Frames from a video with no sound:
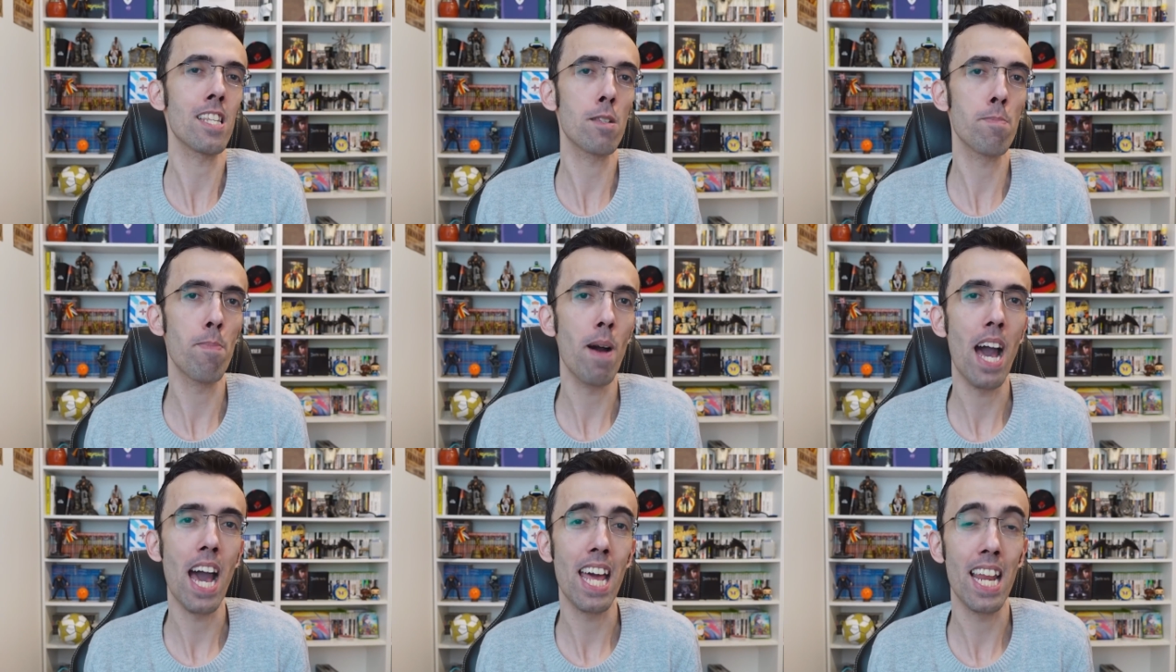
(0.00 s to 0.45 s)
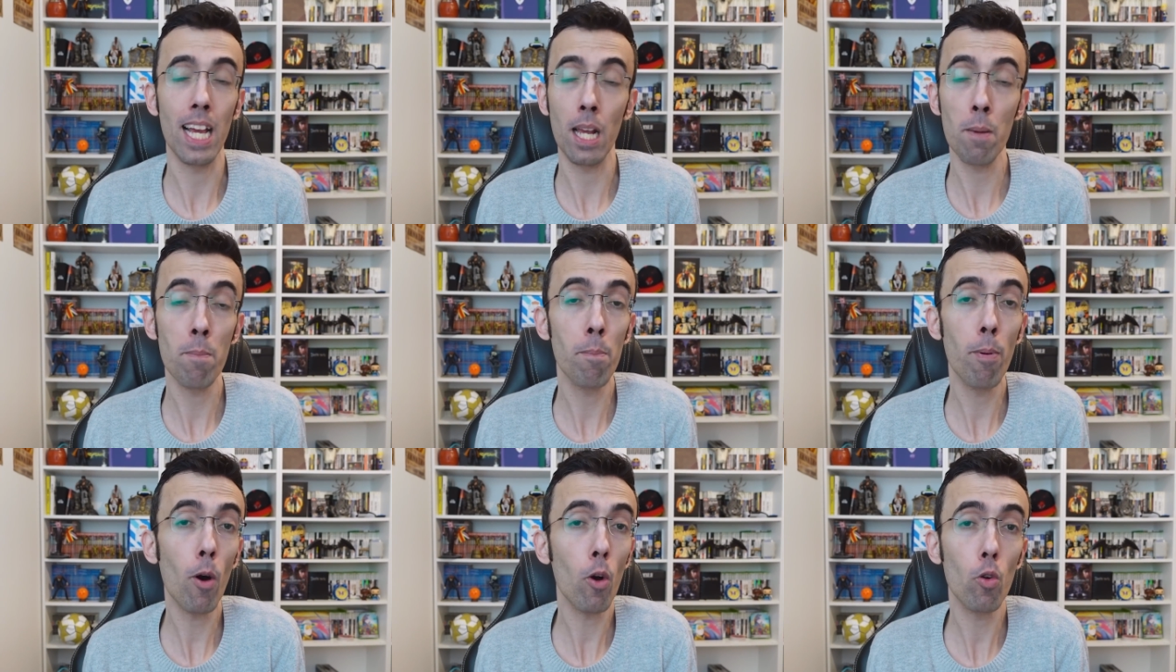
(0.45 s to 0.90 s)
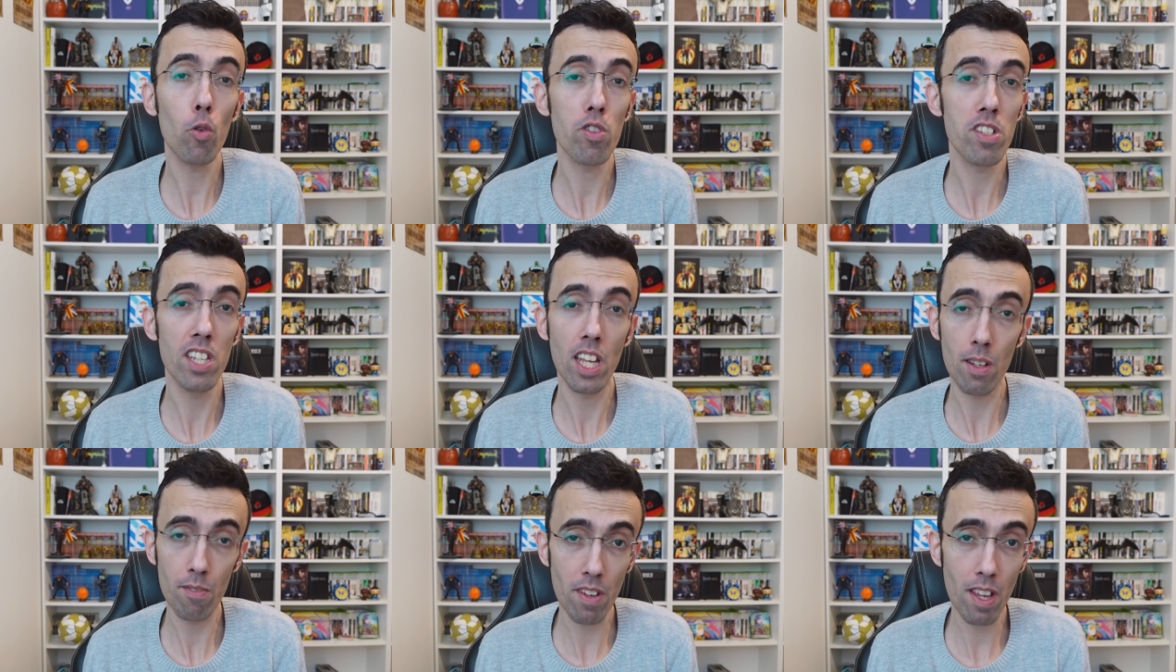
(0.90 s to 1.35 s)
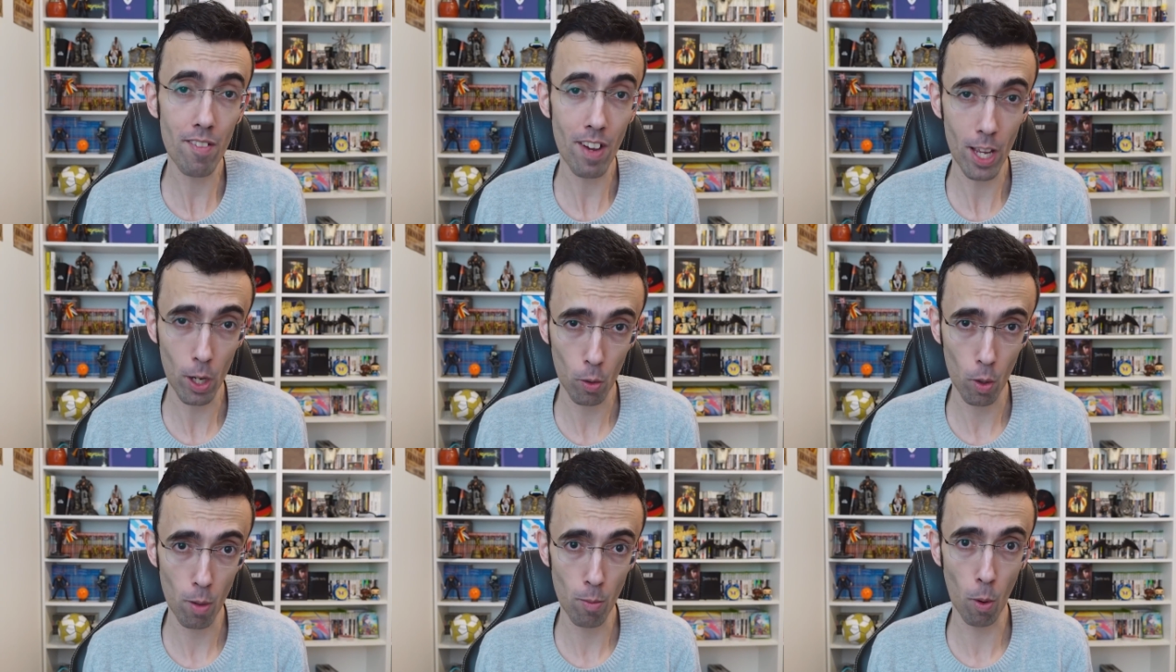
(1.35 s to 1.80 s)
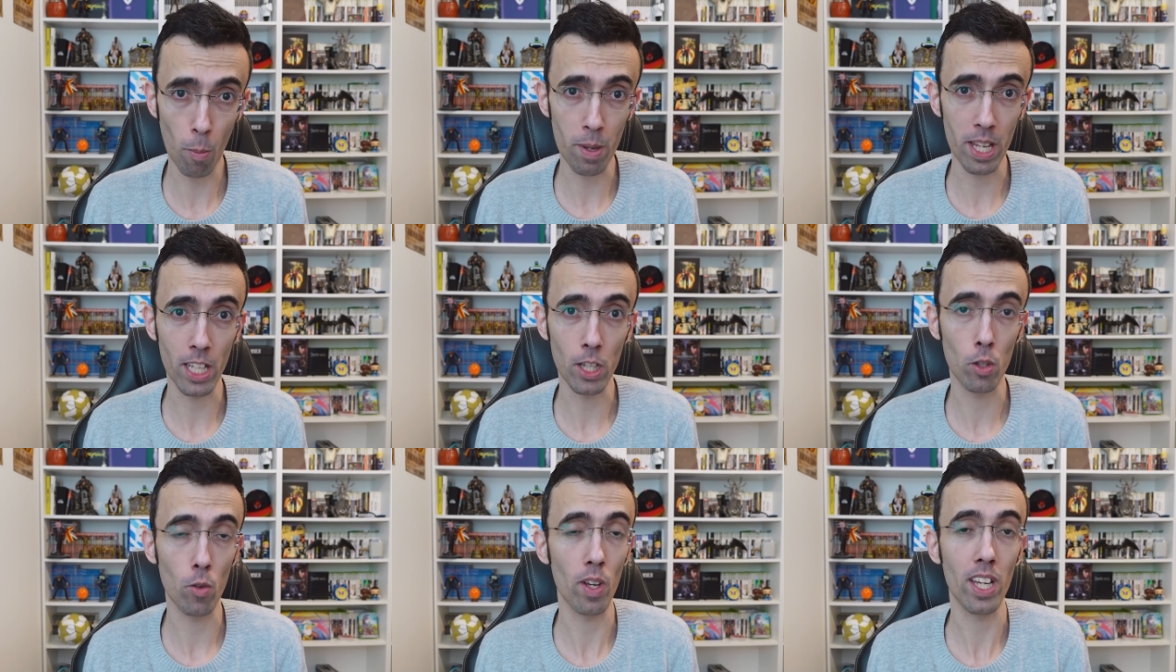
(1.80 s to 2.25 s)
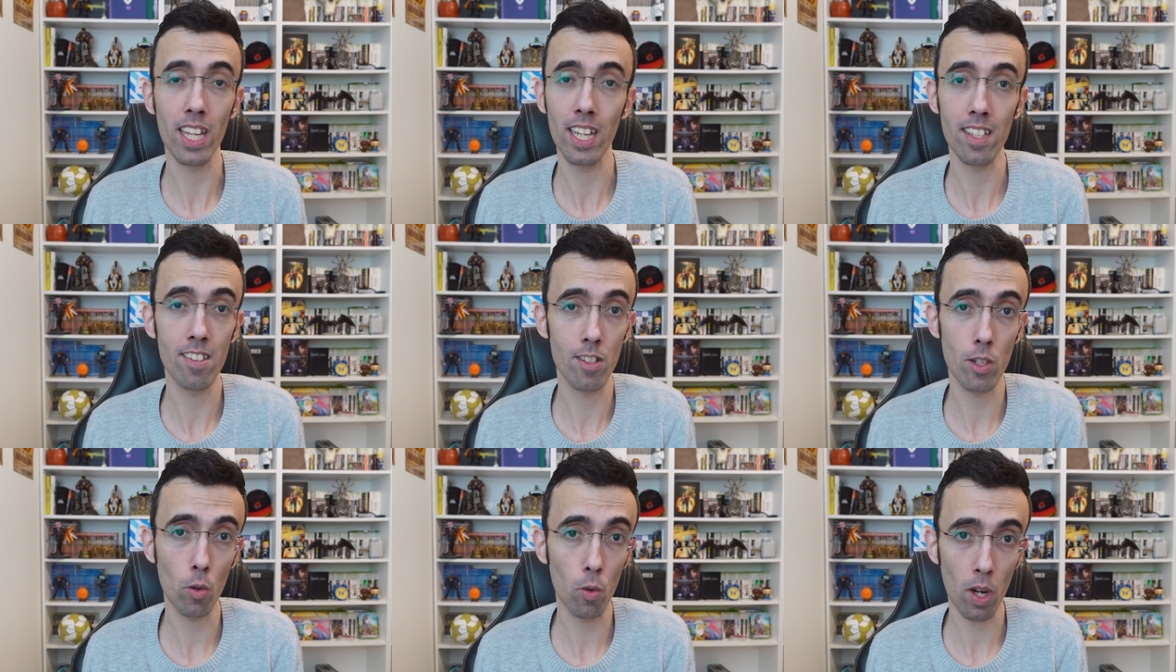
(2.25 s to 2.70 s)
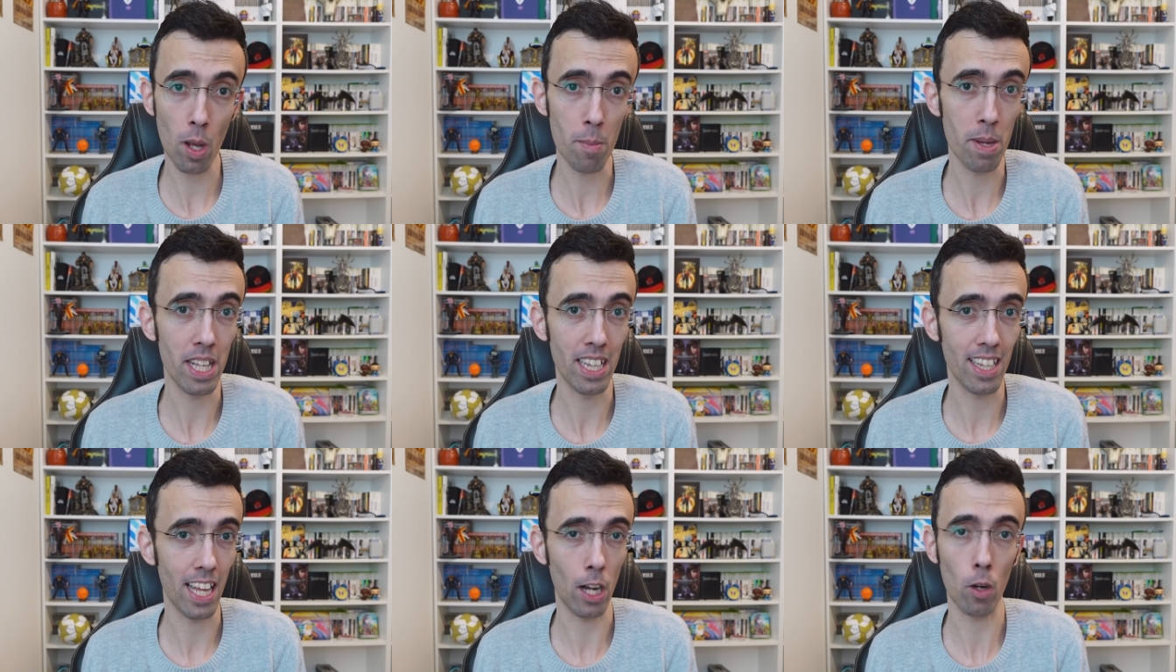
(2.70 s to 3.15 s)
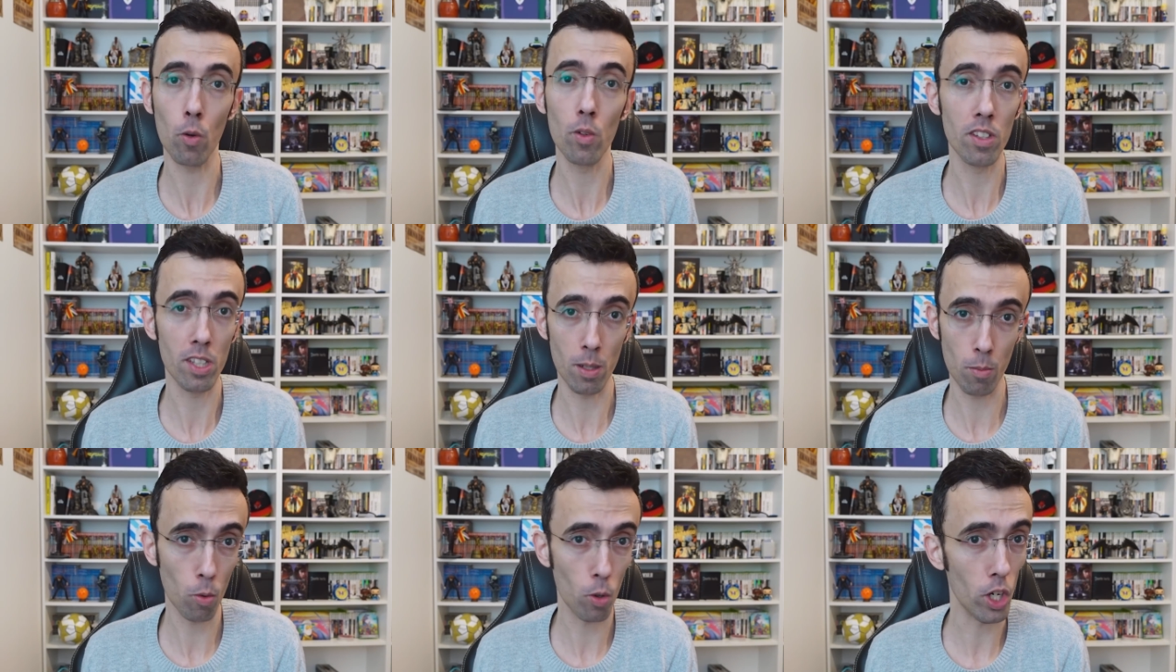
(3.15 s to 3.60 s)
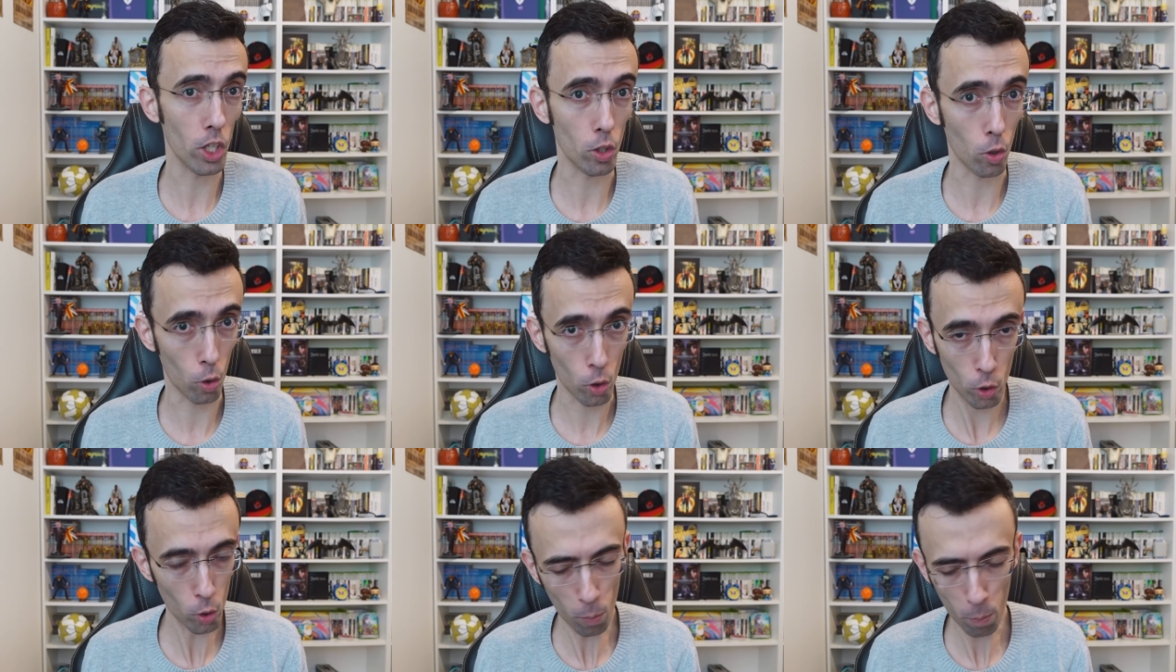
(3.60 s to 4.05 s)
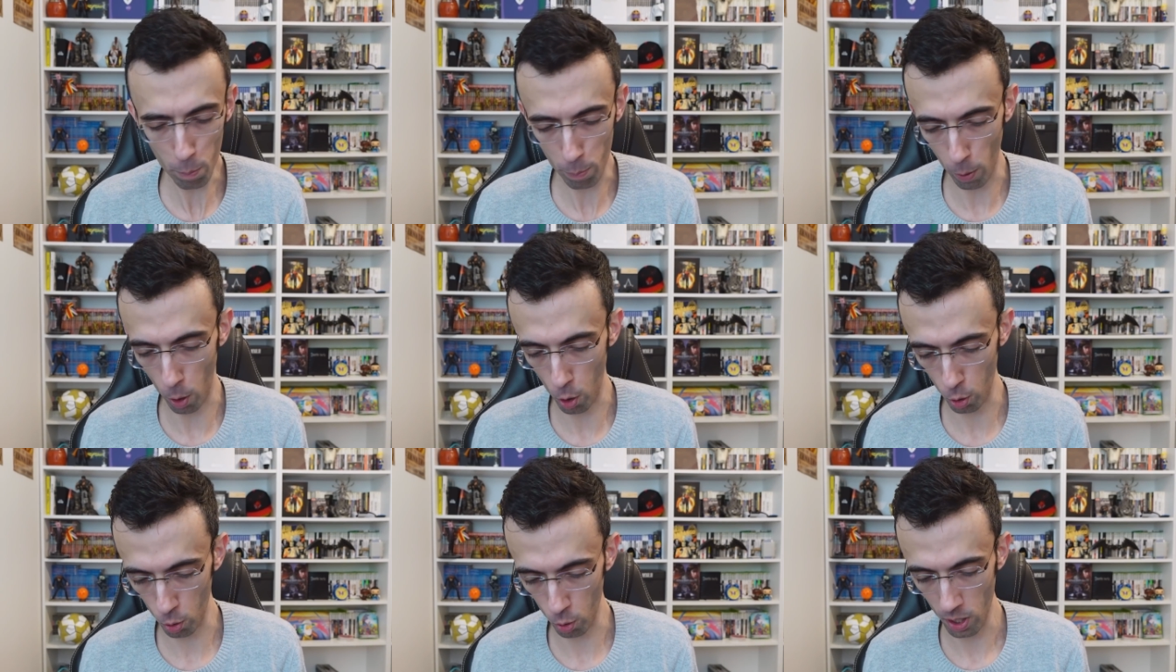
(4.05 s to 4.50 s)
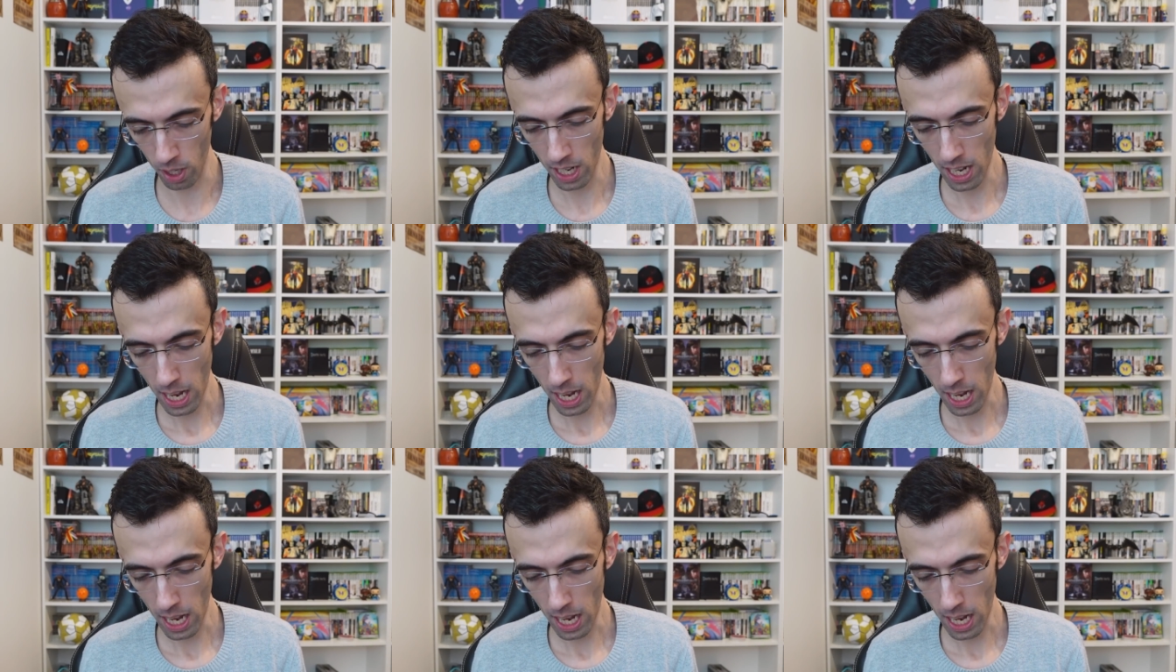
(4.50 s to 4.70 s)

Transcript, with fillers: spara che poco serviva in quel momento e che sicuramente ha contribuito non poco